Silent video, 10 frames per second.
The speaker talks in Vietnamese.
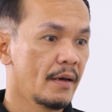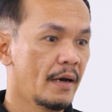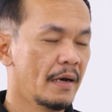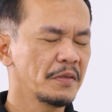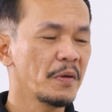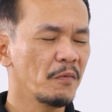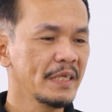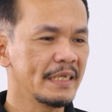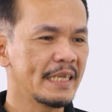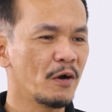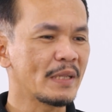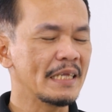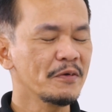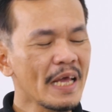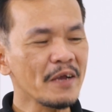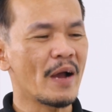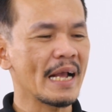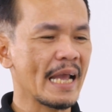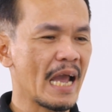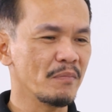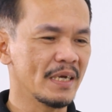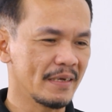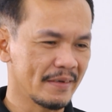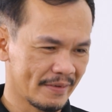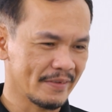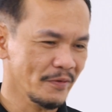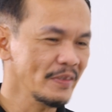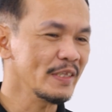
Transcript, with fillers: À, chú đâu có nhìn gì đâu, tại chú thấy con ăn cam thì chú